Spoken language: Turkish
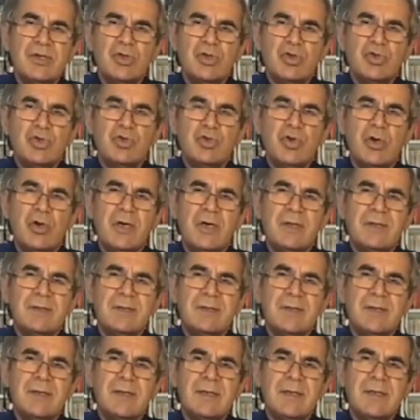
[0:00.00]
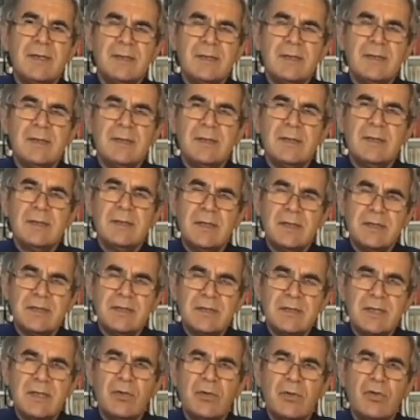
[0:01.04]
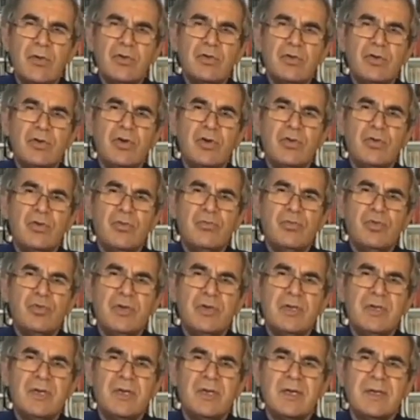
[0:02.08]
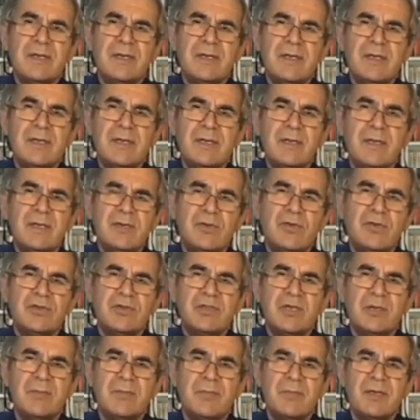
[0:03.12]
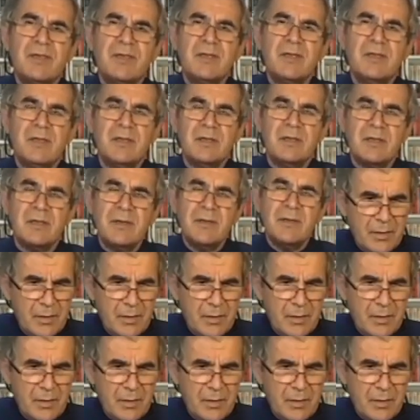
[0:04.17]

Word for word: Şu anda Kılıçdaroğlu bu iradeyi göstermektedir.